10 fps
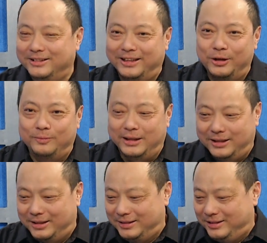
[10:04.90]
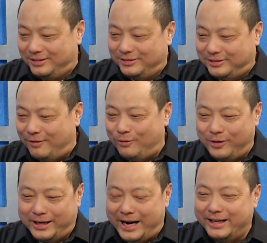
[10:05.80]
còn nếu mà như là cộng
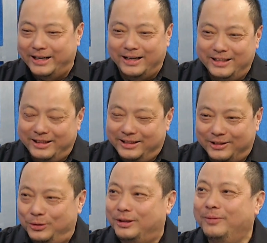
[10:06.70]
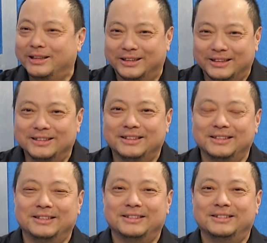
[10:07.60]
hòa đáng này đáng kia thì cái chuyện đó bình thường.
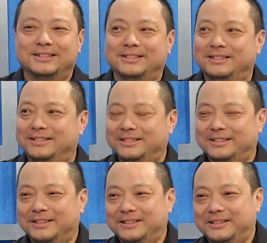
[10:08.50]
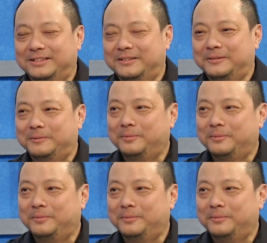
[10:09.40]
Ôi để mình nói tiếp chuyện này còn rất là hay.